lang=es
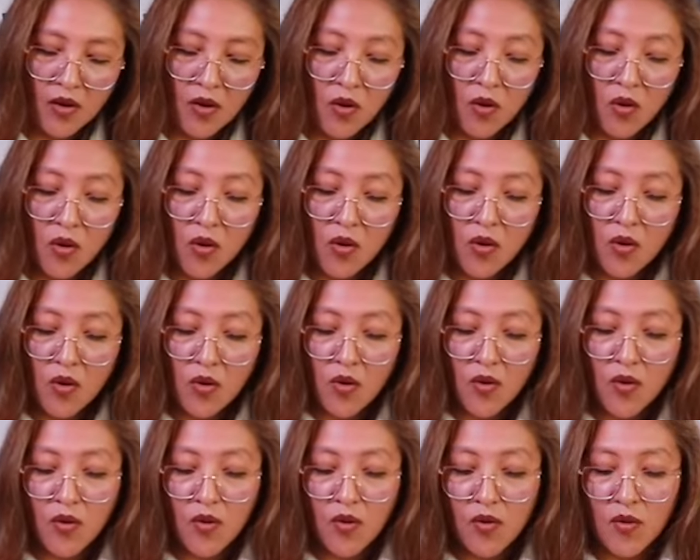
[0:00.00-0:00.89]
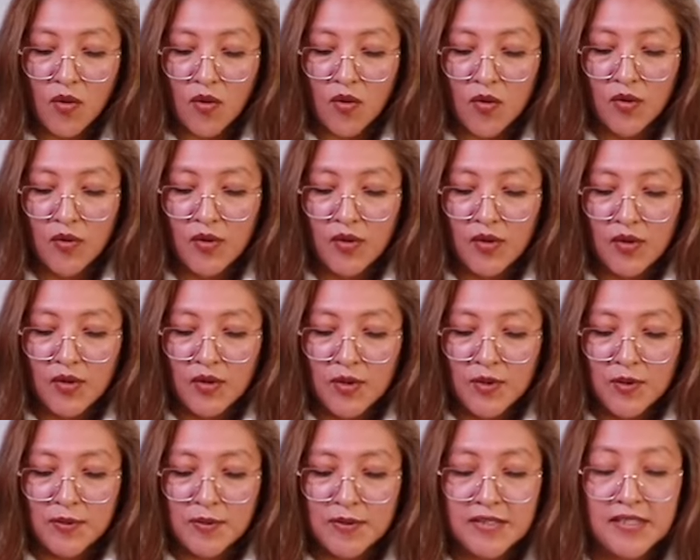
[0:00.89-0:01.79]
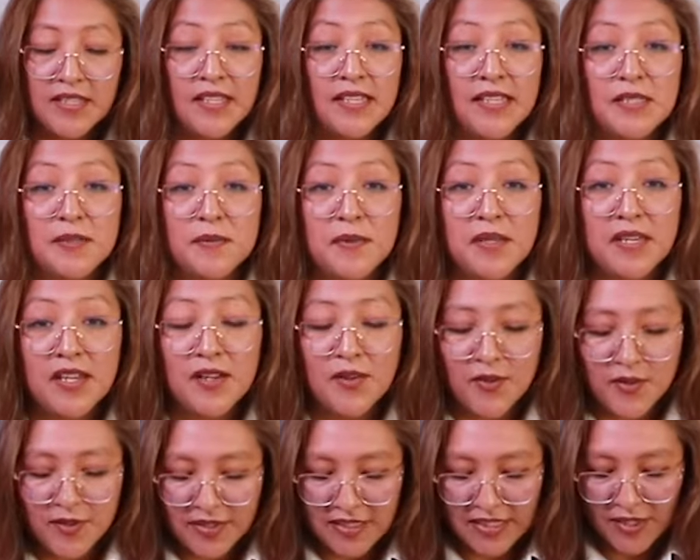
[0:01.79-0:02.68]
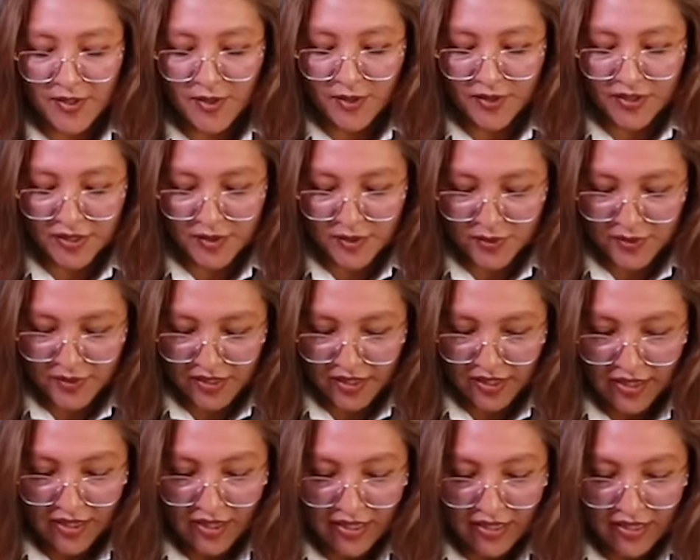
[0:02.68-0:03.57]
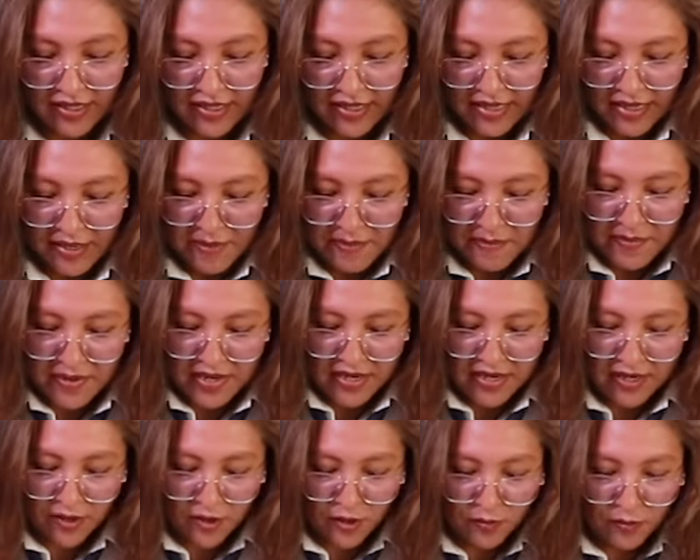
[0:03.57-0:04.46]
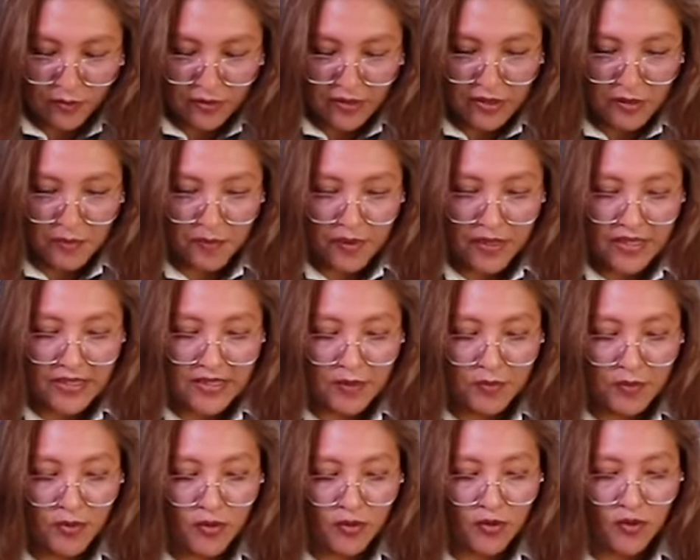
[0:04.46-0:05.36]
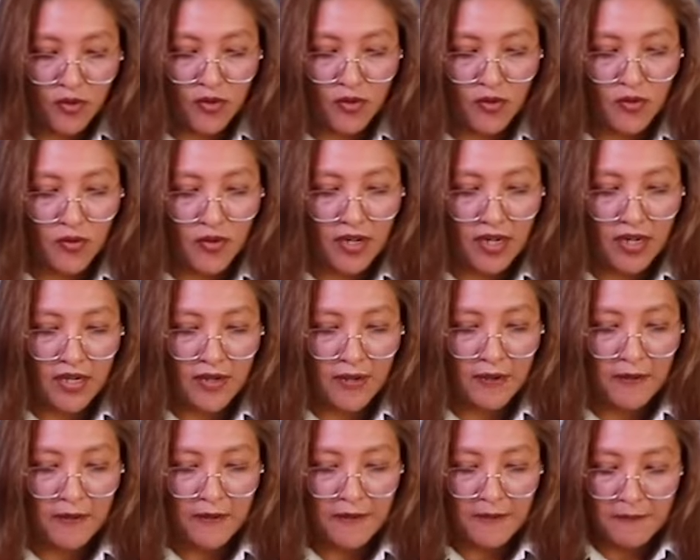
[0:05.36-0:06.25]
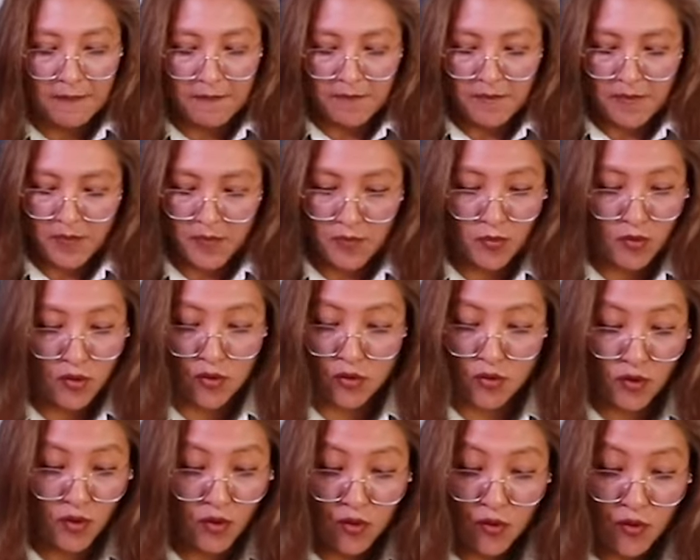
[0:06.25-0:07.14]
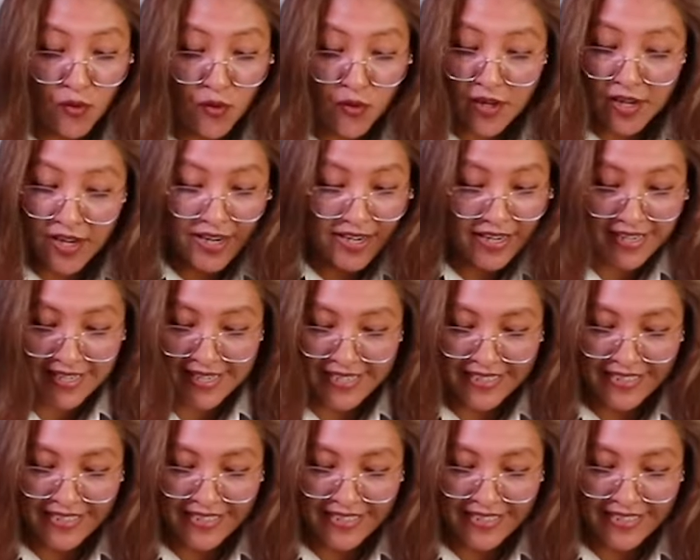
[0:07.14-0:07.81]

Oh, ¿ustedes vieron qué es lo que sucede? Miren cómo se esparce por todo lugar. Por todo lugar.